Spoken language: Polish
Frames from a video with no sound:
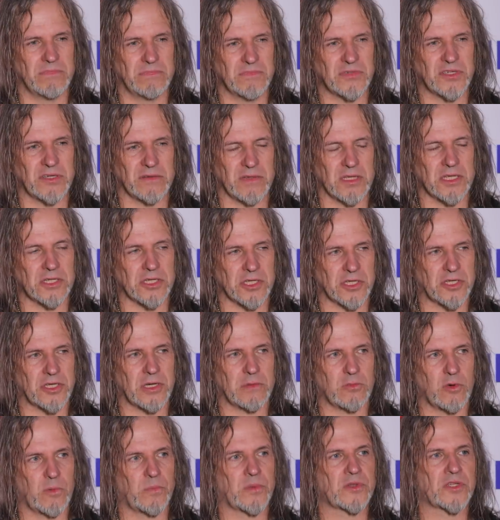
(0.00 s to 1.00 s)
mi się wydaje, że
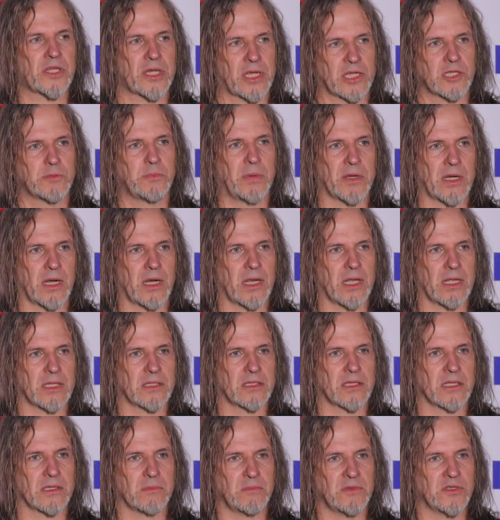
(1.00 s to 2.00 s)
trzeba było poczekać parę
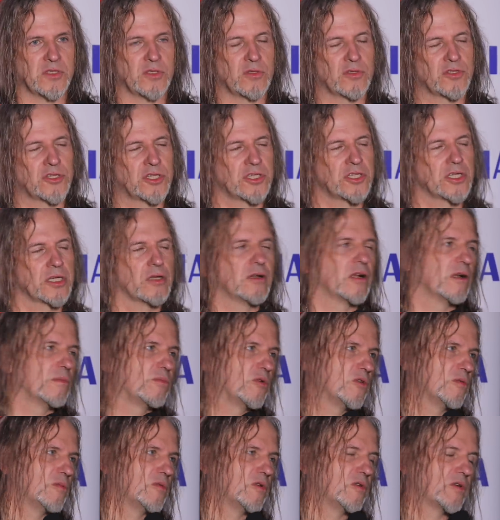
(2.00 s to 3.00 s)
lat, tak mniej więcej do trzeciego
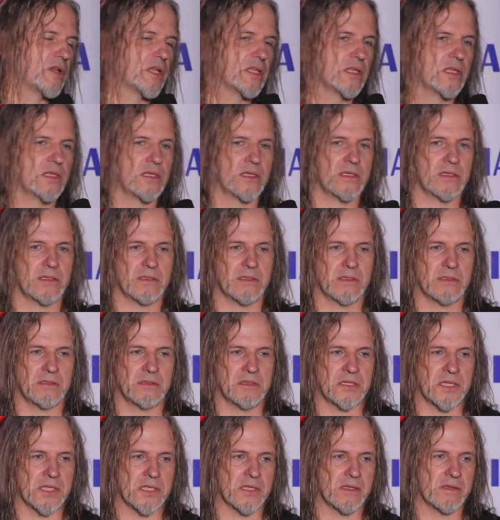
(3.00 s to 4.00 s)
albumu, kiedy,
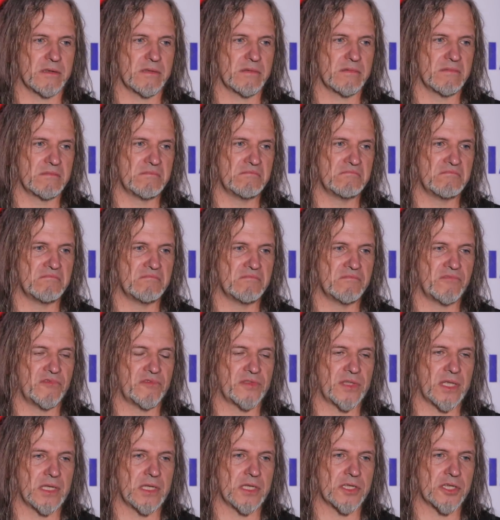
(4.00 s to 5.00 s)
kiedy
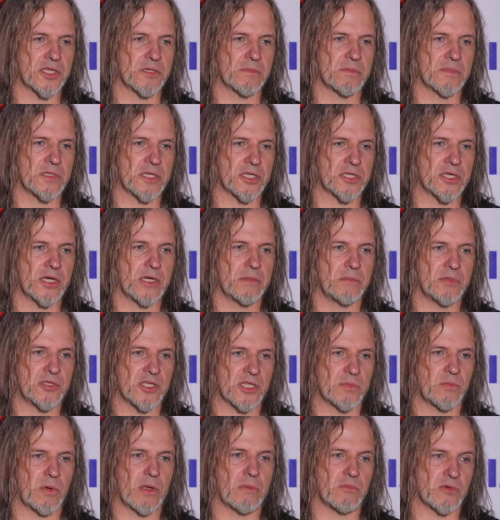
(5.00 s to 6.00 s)
wtedy żeśmy zaczęli
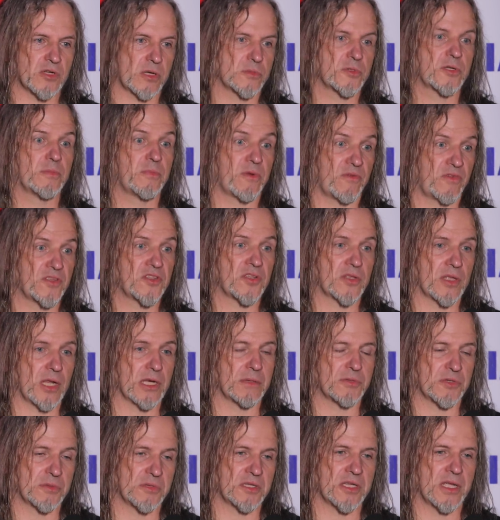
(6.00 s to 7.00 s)
być zespołem robić
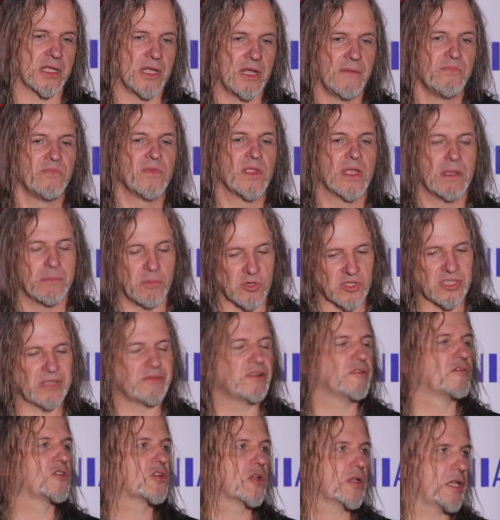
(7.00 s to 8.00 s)
profesjonalnym, żeśmy się
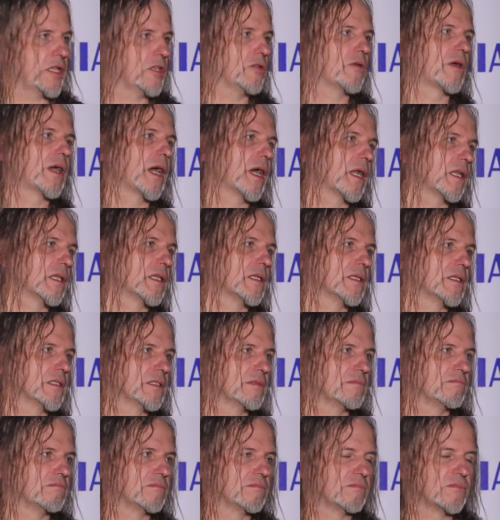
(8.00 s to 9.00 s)
postawili wszystko na jedną kartę,
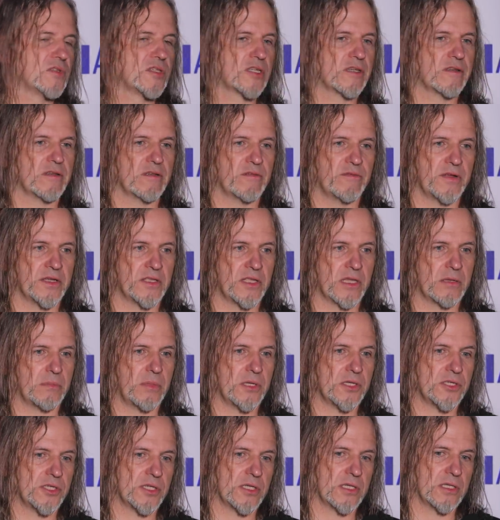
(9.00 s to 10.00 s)
że Vader
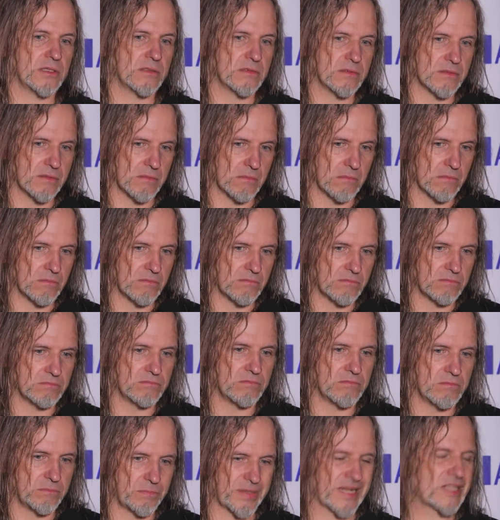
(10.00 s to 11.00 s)
będzie
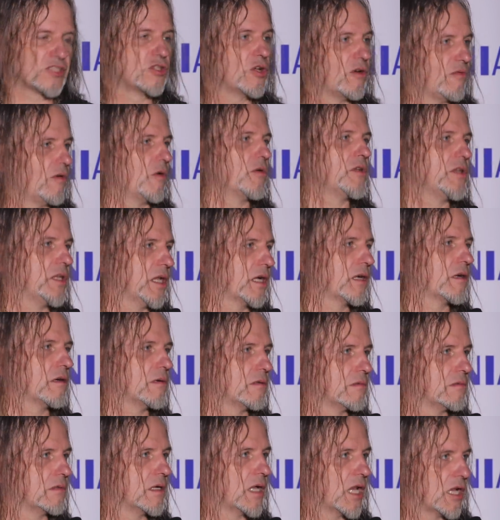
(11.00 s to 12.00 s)
pracował
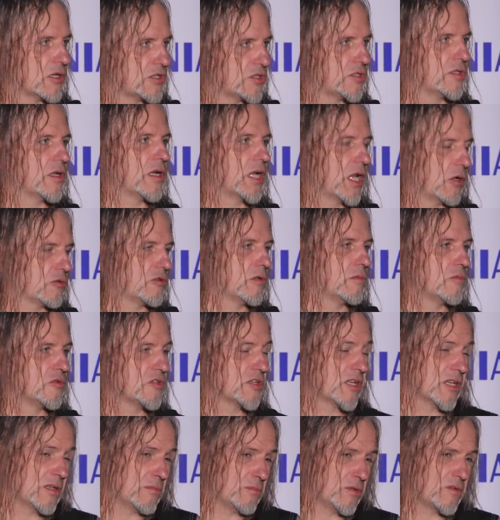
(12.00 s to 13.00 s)
niejako grać, no, grał tą
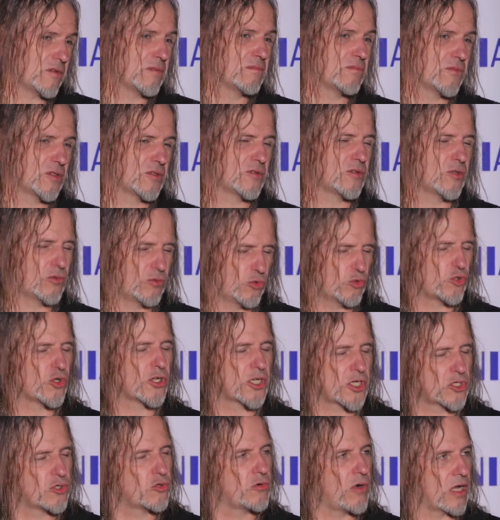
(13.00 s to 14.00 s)
muzykę, no bo
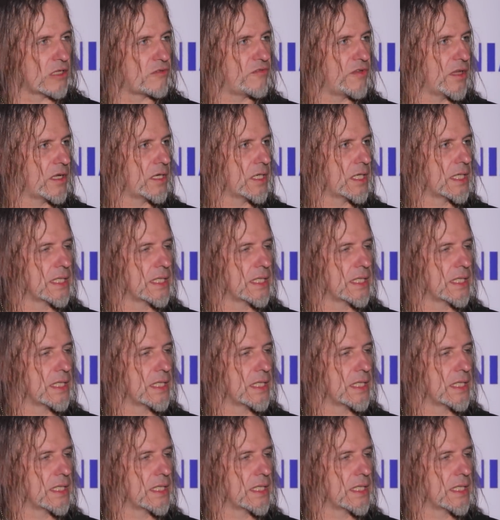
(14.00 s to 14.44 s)
dużo rzeczy ułatwia.